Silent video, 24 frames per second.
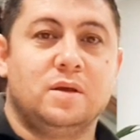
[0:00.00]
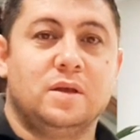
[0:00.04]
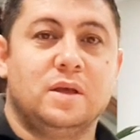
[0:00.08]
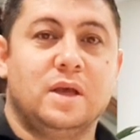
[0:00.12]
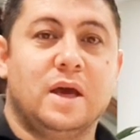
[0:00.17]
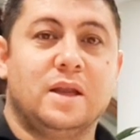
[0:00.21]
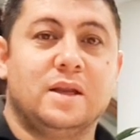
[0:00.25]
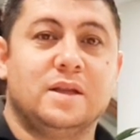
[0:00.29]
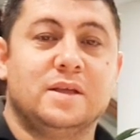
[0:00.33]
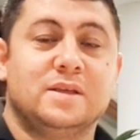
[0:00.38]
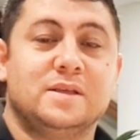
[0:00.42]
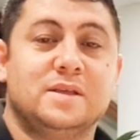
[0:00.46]

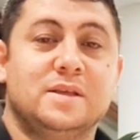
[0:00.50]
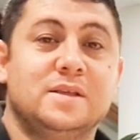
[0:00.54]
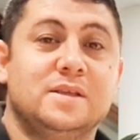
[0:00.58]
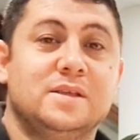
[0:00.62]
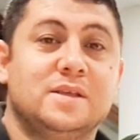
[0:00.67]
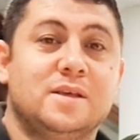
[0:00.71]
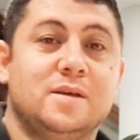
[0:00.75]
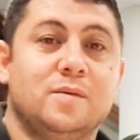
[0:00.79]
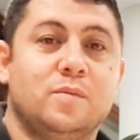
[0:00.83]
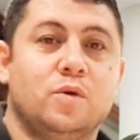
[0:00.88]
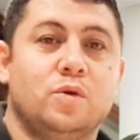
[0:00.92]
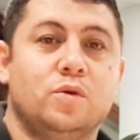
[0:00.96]
Yani siz
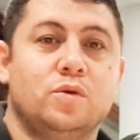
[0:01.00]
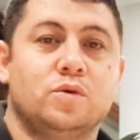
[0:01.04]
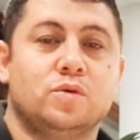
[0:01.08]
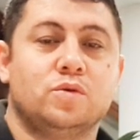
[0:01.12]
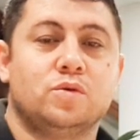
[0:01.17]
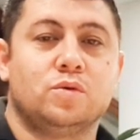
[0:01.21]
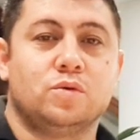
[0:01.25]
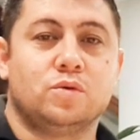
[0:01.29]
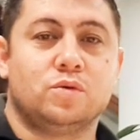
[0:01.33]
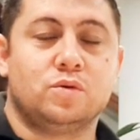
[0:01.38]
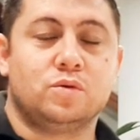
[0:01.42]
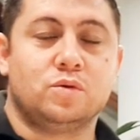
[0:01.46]
kim
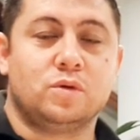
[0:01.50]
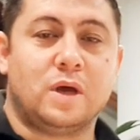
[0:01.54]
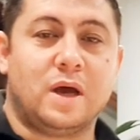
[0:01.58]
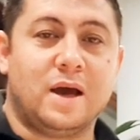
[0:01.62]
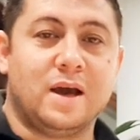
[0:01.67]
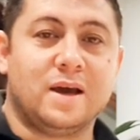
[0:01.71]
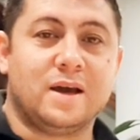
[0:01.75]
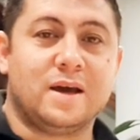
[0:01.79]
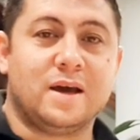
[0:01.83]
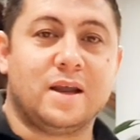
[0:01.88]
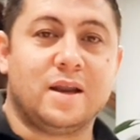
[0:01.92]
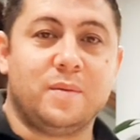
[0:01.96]
oluyorsunuz?
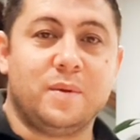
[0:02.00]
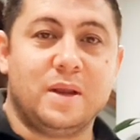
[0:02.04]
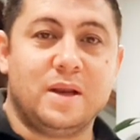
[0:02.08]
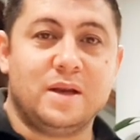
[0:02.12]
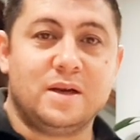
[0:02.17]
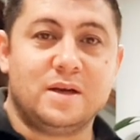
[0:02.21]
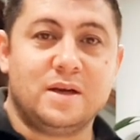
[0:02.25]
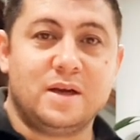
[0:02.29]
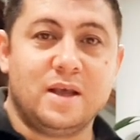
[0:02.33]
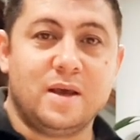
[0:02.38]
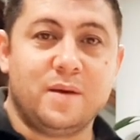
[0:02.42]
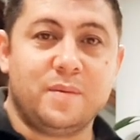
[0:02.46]
Ankara
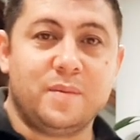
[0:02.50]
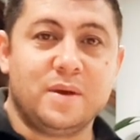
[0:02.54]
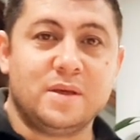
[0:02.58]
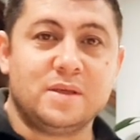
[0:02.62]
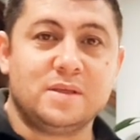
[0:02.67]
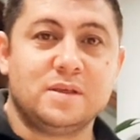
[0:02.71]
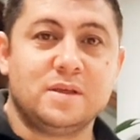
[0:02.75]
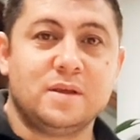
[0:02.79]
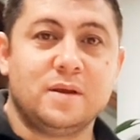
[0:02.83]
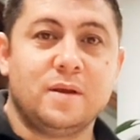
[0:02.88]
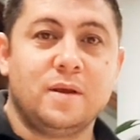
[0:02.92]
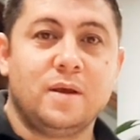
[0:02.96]

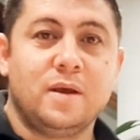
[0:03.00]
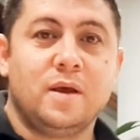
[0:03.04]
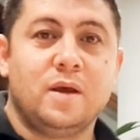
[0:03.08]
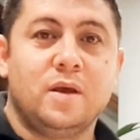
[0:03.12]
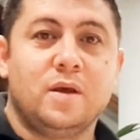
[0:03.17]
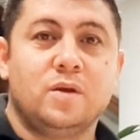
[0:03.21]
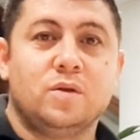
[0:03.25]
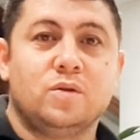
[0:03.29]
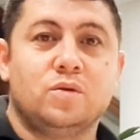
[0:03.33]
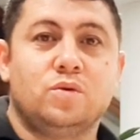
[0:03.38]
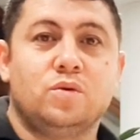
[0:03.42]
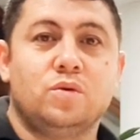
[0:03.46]
belirleyemez.
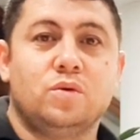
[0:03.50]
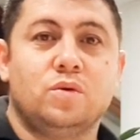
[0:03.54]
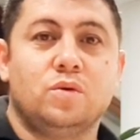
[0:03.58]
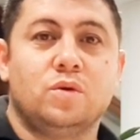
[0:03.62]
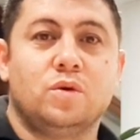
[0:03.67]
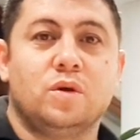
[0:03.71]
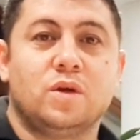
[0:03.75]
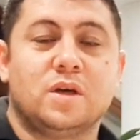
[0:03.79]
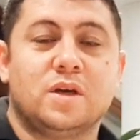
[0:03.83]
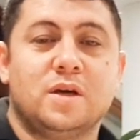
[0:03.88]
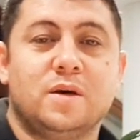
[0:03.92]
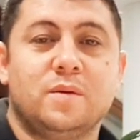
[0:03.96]

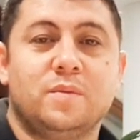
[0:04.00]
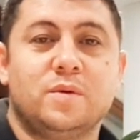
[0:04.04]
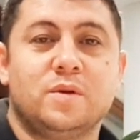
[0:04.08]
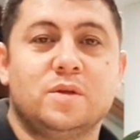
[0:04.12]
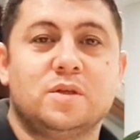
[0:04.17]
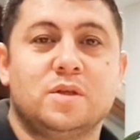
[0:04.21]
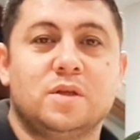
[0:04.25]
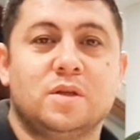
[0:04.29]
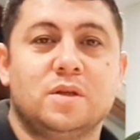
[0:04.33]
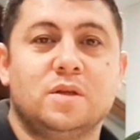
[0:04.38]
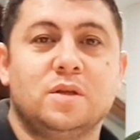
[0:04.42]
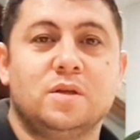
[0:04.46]
E,
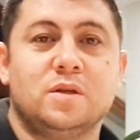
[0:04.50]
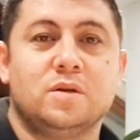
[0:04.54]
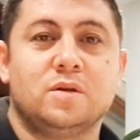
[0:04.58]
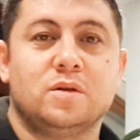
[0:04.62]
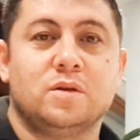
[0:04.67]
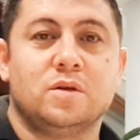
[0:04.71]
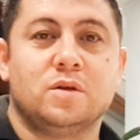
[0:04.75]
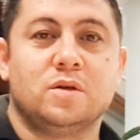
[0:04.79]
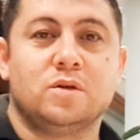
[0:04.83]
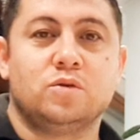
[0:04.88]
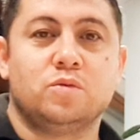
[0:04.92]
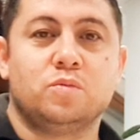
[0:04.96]
Kıbrıs'ın
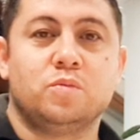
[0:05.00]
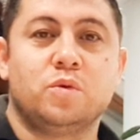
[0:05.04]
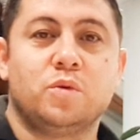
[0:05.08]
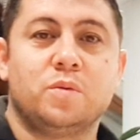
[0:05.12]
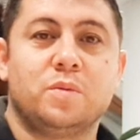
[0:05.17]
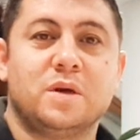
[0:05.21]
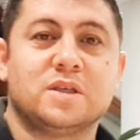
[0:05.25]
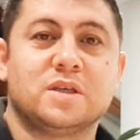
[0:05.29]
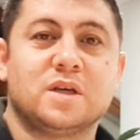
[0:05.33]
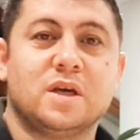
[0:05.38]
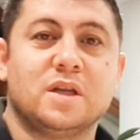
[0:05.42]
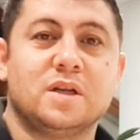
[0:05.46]
e,
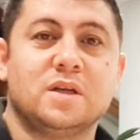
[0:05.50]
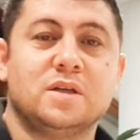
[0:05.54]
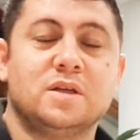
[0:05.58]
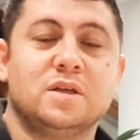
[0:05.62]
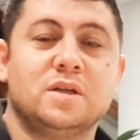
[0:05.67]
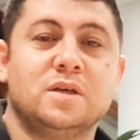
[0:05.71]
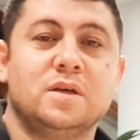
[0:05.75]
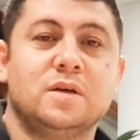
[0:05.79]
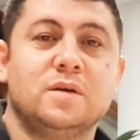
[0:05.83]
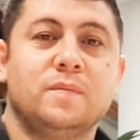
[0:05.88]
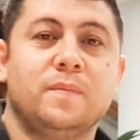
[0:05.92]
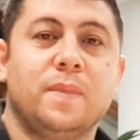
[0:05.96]

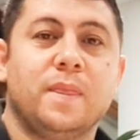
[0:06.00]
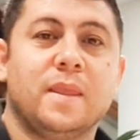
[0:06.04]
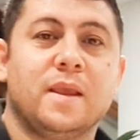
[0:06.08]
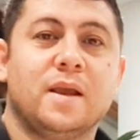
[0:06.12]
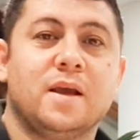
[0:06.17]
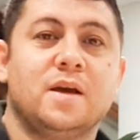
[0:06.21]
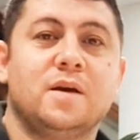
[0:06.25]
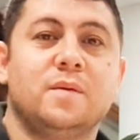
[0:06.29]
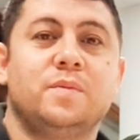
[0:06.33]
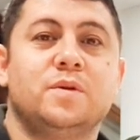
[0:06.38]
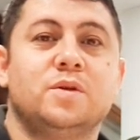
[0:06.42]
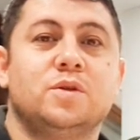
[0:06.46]
Cumhurbaşkanını
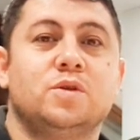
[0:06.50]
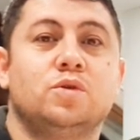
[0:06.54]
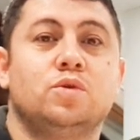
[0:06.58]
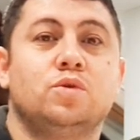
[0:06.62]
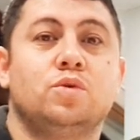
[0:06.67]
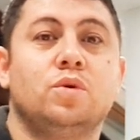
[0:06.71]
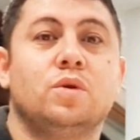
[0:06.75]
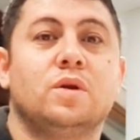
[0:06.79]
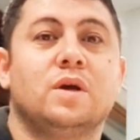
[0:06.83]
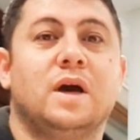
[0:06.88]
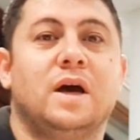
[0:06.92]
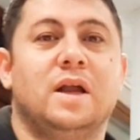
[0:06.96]
Kıbrıs
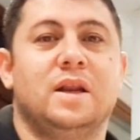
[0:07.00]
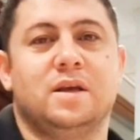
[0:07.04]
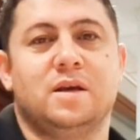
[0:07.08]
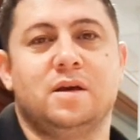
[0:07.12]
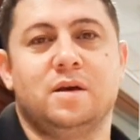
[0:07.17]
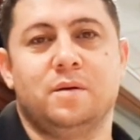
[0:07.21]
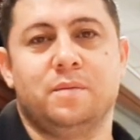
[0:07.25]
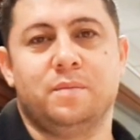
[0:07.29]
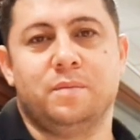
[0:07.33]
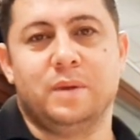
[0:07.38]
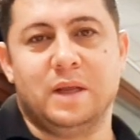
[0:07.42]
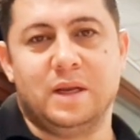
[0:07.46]
Türk
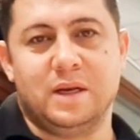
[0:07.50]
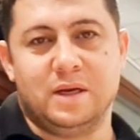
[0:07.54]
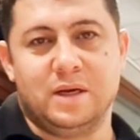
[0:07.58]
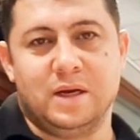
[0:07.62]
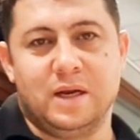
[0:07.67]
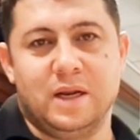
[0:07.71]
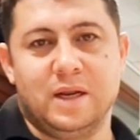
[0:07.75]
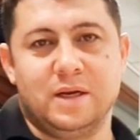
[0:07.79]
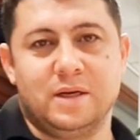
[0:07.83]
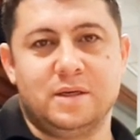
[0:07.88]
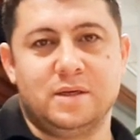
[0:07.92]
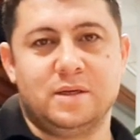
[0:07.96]
halkı
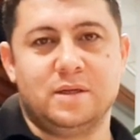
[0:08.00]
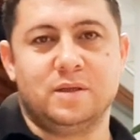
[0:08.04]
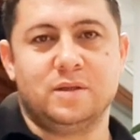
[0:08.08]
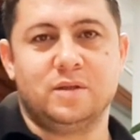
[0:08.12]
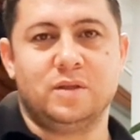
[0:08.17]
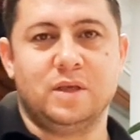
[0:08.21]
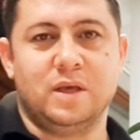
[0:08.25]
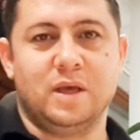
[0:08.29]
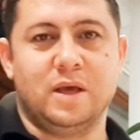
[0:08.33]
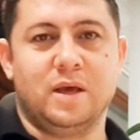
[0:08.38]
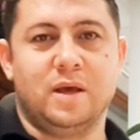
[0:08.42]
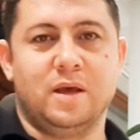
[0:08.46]
belirler
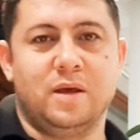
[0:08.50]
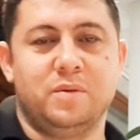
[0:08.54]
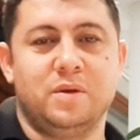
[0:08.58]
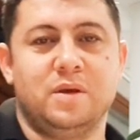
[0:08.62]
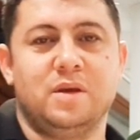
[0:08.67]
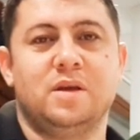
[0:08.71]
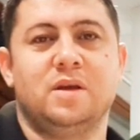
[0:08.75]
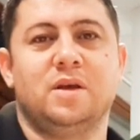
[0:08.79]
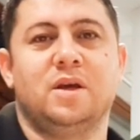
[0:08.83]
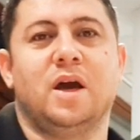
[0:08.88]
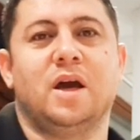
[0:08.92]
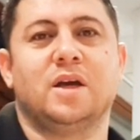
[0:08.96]
diye
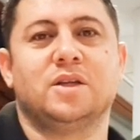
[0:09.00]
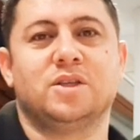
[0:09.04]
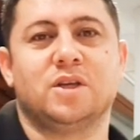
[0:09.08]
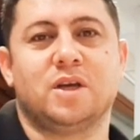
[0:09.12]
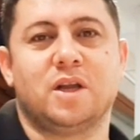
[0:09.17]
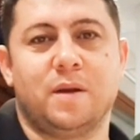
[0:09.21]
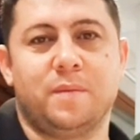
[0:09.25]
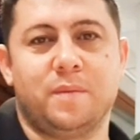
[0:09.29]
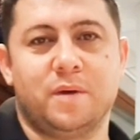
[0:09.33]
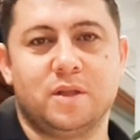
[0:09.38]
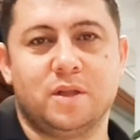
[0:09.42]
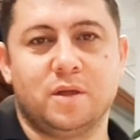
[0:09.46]
bir
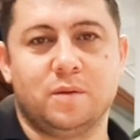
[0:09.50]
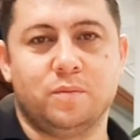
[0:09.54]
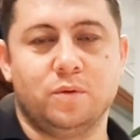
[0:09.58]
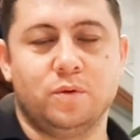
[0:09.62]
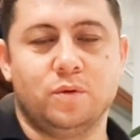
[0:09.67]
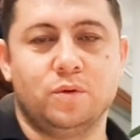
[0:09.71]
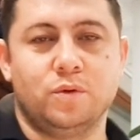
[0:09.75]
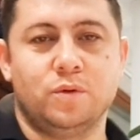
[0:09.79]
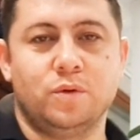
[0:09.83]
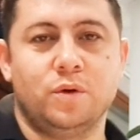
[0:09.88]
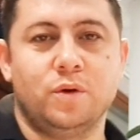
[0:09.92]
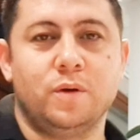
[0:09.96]
açıklamada
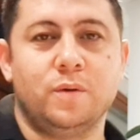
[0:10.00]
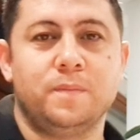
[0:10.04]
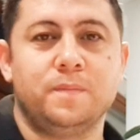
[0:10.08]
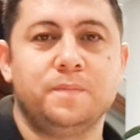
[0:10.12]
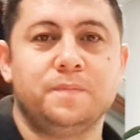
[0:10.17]
bulunuyor.